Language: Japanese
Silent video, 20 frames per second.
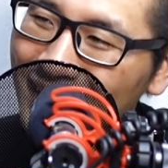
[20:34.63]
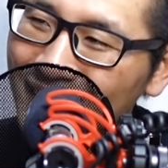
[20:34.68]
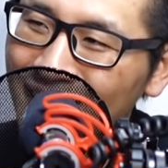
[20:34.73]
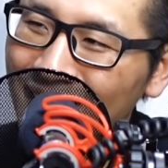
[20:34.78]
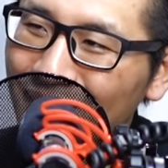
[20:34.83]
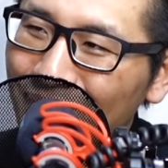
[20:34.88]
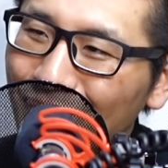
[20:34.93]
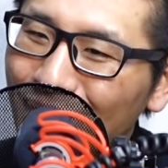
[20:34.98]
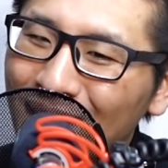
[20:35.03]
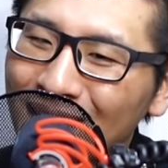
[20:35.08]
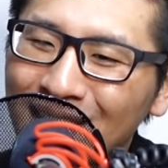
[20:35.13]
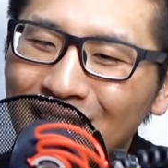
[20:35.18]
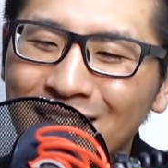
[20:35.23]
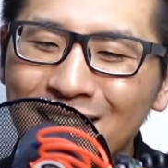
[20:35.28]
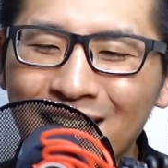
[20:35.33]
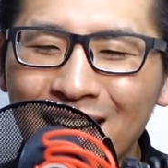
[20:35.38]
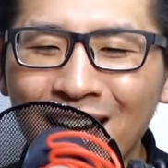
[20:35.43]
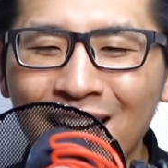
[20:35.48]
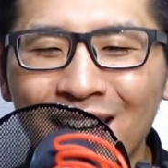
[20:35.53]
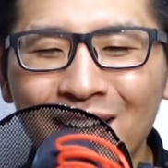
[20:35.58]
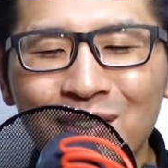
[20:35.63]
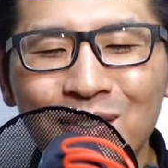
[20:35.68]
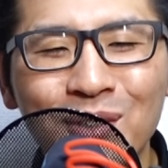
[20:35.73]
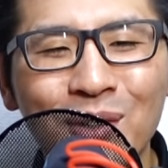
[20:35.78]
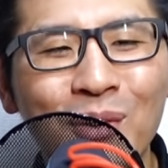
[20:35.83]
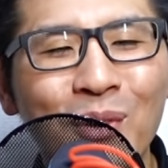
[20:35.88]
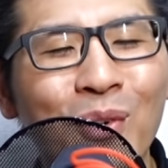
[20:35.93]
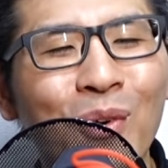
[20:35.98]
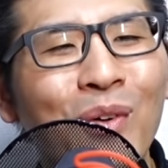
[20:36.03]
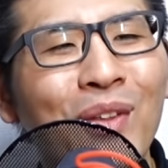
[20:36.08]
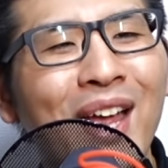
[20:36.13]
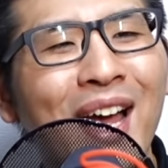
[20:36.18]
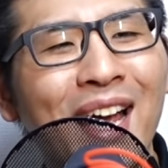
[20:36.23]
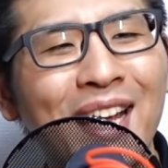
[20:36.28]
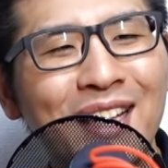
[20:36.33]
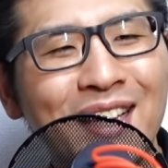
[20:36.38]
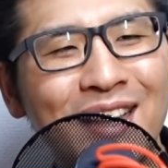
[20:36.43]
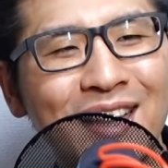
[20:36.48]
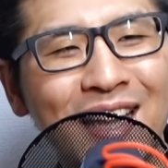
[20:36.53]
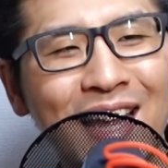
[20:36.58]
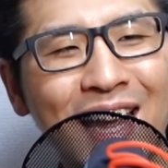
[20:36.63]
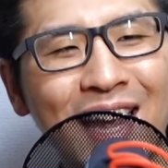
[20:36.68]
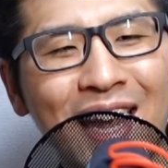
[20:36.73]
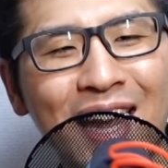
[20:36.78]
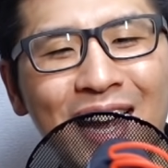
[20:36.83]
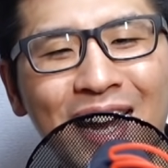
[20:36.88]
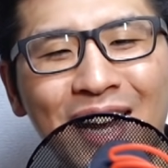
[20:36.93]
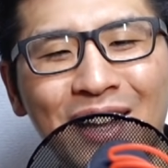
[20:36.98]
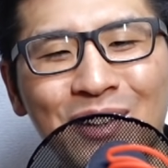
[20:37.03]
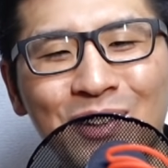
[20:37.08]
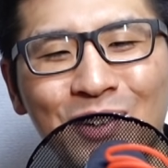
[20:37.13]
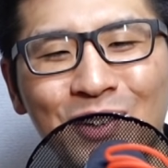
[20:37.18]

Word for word: やっぱり一眼レフのコーナー行って